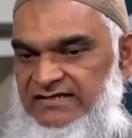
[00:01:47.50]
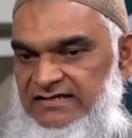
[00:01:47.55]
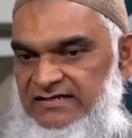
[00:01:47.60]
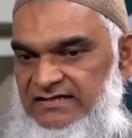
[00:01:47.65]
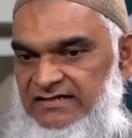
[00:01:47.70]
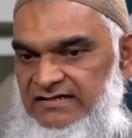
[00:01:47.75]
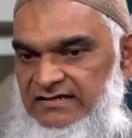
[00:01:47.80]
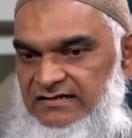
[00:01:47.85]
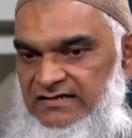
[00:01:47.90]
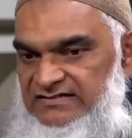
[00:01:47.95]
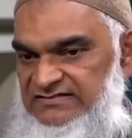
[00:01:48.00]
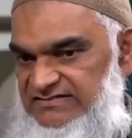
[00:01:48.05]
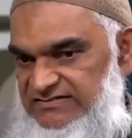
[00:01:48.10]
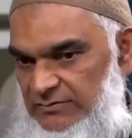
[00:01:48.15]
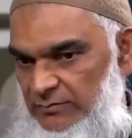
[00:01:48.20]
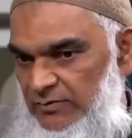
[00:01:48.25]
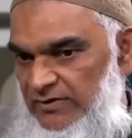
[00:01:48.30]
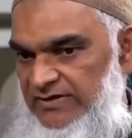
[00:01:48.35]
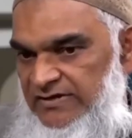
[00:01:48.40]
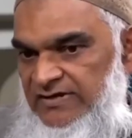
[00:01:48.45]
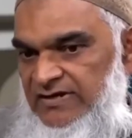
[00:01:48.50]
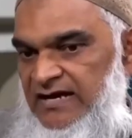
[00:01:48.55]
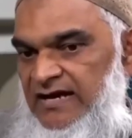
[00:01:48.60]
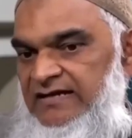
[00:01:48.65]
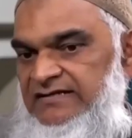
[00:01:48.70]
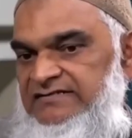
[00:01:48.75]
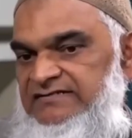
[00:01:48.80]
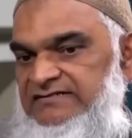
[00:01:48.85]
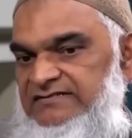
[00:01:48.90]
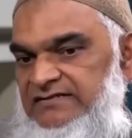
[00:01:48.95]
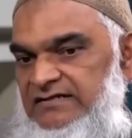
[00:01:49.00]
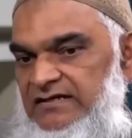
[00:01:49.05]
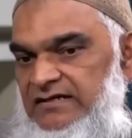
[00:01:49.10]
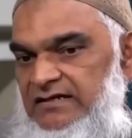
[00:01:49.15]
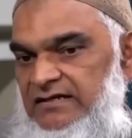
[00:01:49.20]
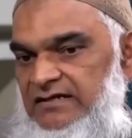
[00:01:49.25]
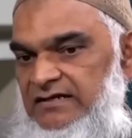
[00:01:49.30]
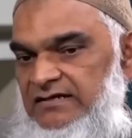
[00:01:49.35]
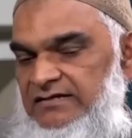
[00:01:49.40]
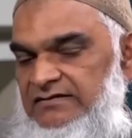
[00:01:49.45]
Das sägt an der
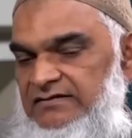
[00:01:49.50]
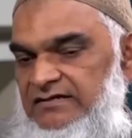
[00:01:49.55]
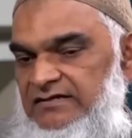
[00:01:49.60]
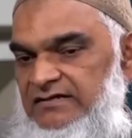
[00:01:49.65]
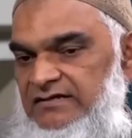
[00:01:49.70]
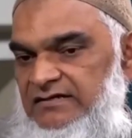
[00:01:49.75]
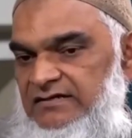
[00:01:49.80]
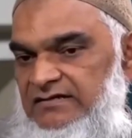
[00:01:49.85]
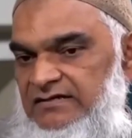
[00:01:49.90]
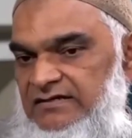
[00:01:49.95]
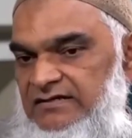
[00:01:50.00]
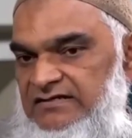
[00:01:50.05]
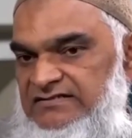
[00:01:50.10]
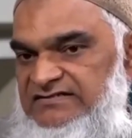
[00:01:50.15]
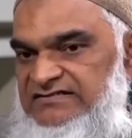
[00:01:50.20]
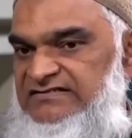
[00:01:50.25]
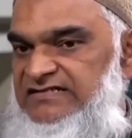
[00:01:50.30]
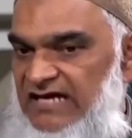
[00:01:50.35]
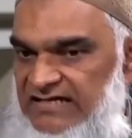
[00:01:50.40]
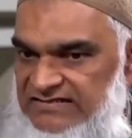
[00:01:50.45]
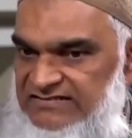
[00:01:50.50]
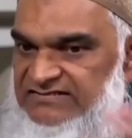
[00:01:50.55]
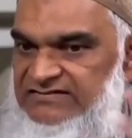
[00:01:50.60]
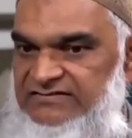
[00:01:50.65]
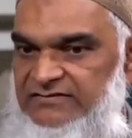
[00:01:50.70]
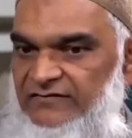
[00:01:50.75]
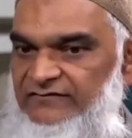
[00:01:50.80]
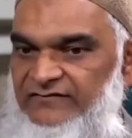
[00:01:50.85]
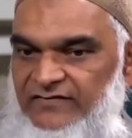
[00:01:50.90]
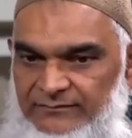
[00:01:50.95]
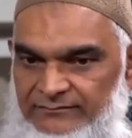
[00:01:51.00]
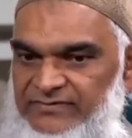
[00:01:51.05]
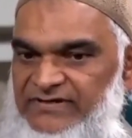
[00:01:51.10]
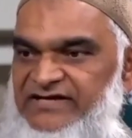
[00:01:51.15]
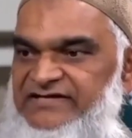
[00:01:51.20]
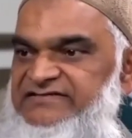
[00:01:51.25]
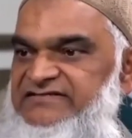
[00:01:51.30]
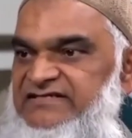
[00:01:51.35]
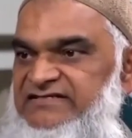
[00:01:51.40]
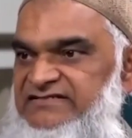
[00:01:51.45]
Selbstzufriedenheit, mit der viele Muslime
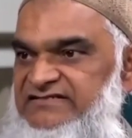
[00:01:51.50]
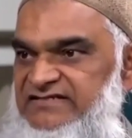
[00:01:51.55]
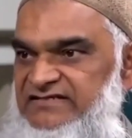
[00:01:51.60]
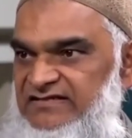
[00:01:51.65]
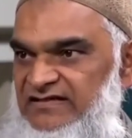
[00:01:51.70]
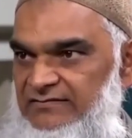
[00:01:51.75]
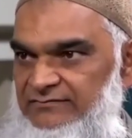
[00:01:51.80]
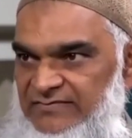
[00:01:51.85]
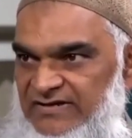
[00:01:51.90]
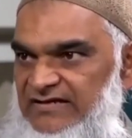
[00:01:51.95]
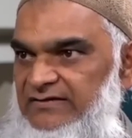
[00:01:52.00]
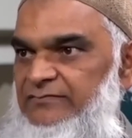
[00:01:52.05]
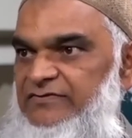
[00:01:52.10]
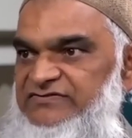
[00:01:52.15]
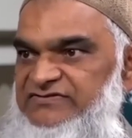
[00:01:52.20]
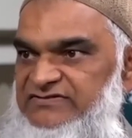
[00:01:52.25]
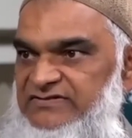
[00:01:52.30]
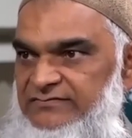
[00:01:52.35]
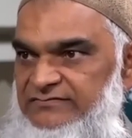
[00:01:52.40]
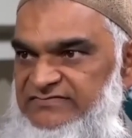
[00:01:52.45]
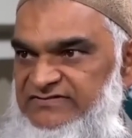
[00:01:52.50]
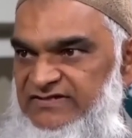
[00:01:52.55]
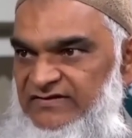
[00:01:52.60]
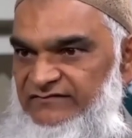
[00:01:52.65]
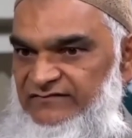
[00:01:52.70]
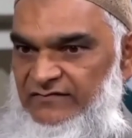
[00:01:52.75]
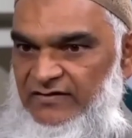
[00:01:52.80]
umhergegangen sind und gedacht haben, dass,